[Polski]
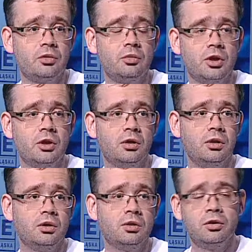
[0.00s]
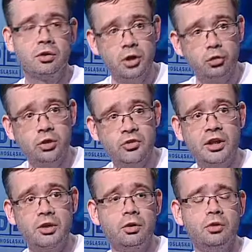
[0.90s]
która y, jedzie na
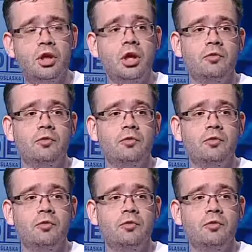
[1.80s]
stadion,